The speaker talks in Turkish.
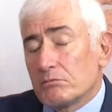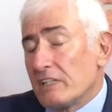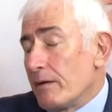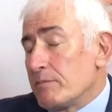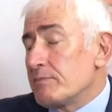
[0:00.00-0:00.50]

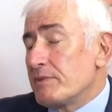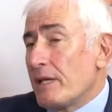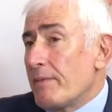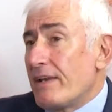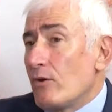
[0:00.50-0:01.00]
yani bir, bir
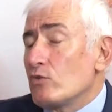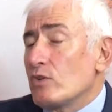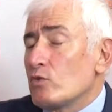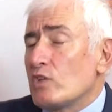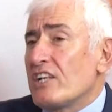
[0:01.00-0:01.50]
temel öz,
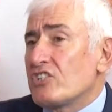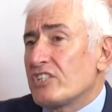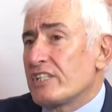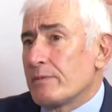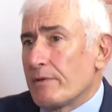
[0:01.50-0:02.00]
öz
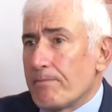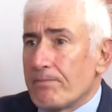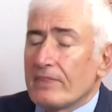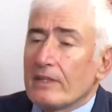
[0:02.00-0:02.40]
eleştiri gibi.